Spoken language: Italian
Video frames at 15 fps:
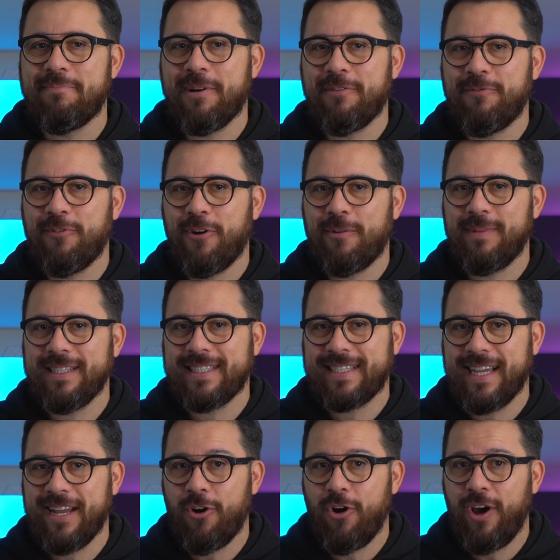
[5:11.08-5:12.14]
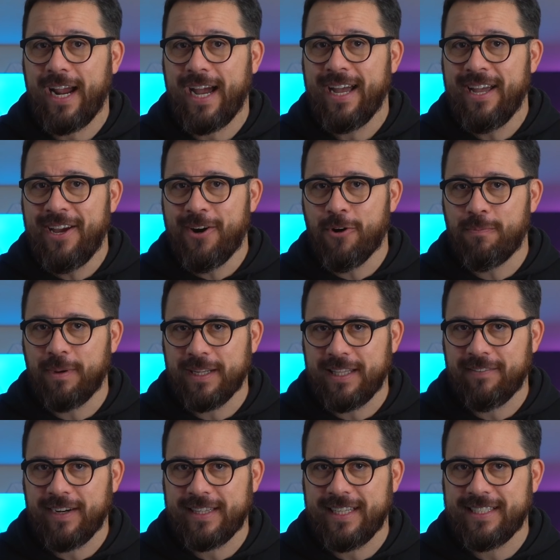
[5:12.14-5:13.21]
performance canora o per
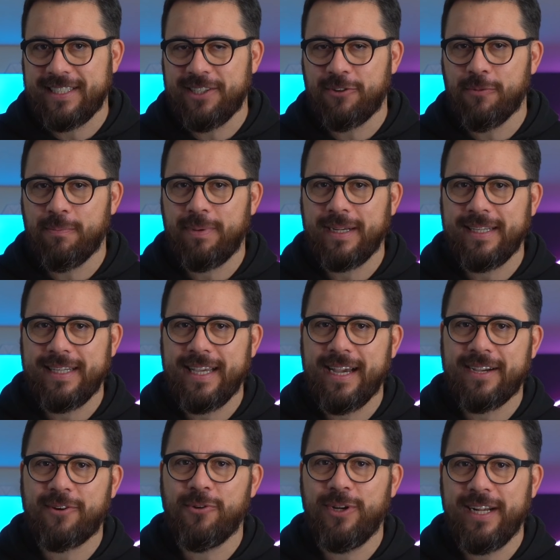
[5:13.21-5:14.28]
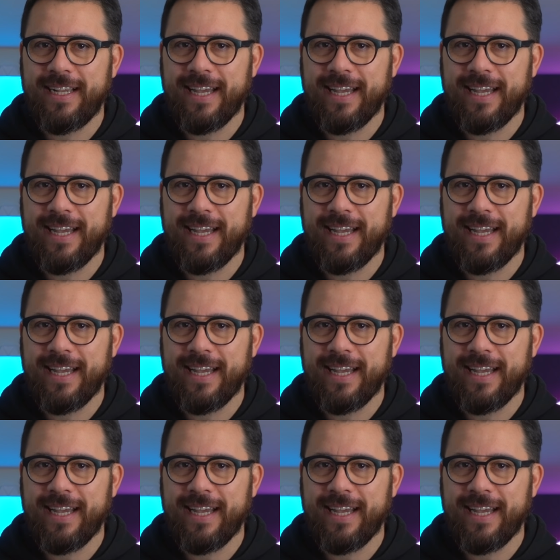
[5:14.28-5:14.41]
divertirsi in compagnia con il